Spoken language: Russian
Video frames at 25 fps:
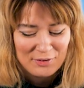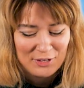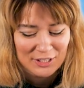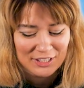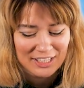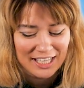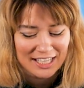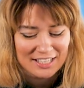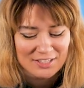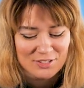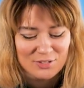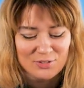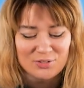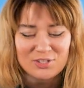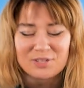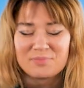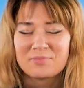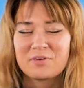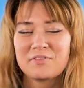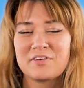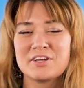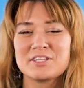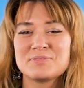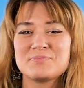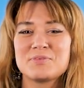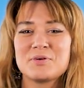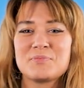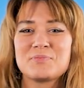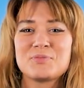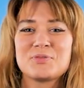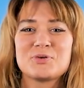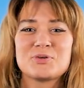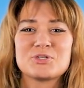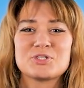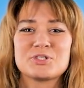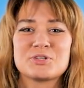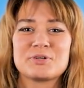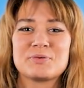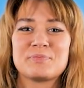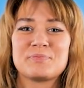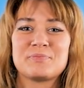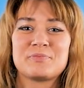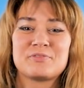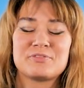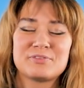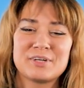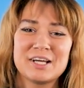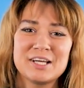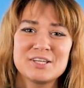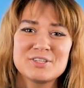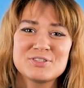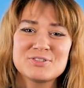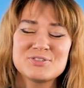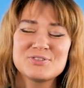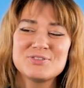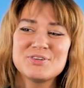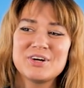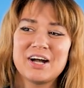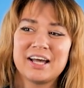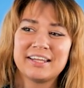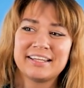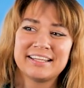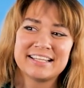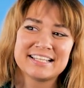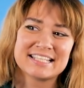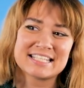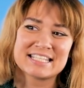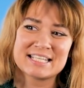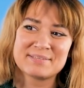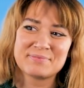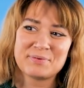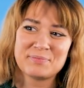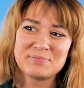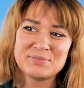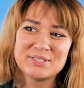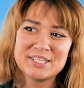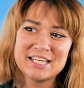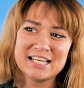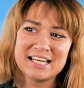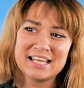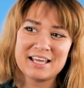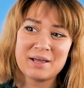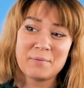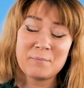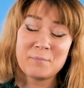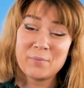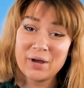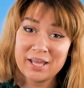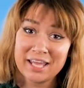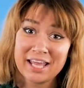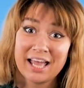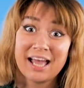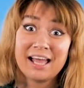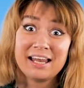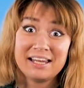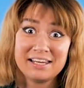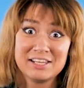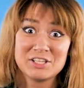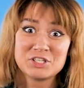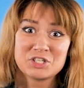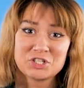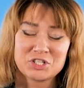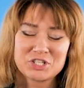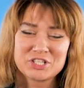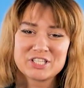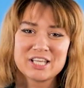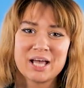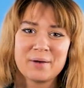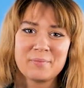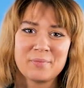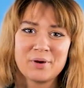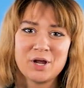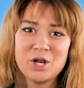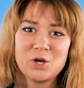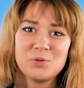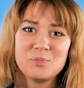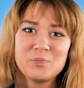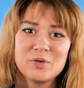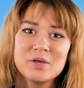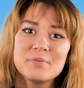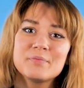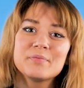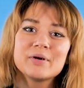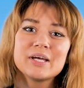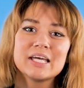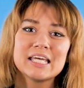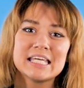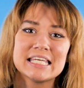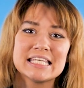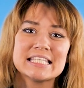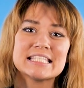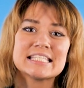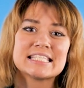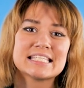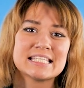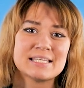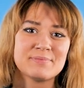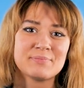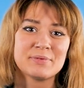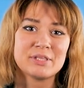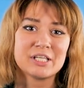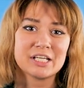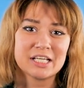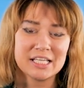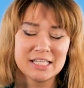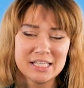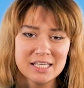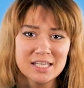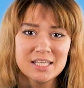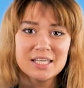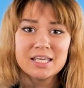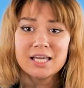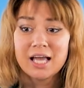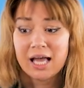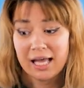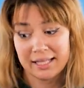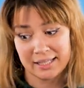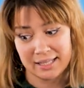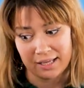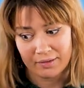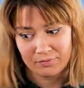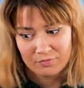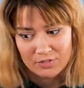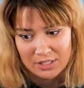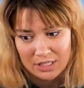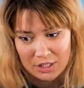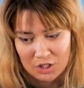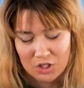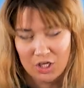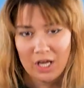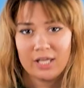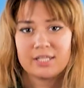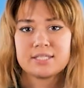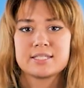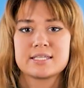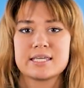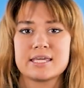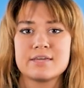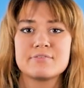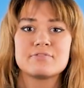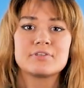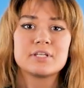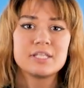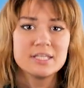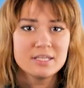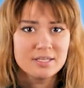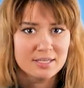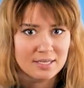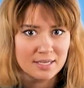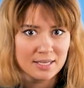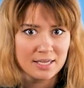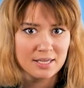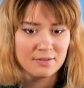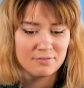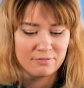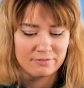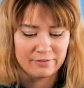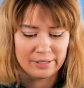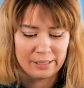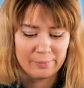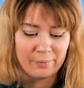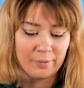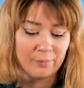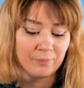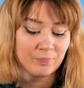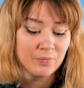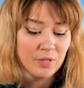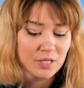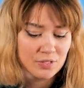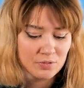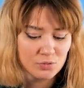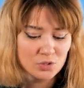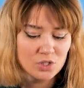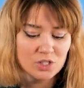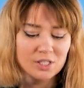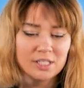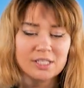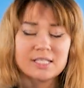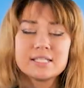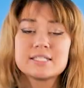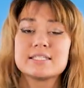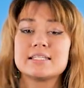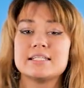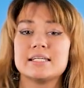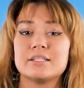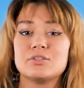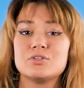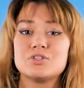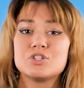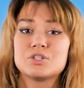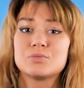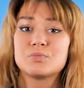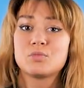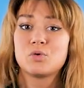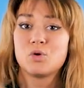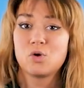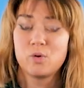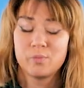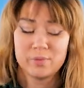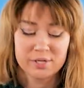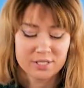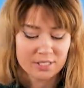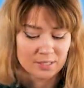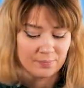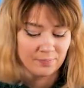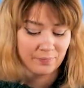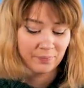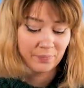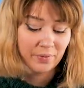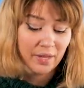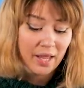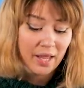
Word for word: вот, отсюда мы возьмем тоже фразу, она на самом деле моя лично самая любимая из именно книги. Она встречается и в книге, и в фильме. Звучит она следующим образом.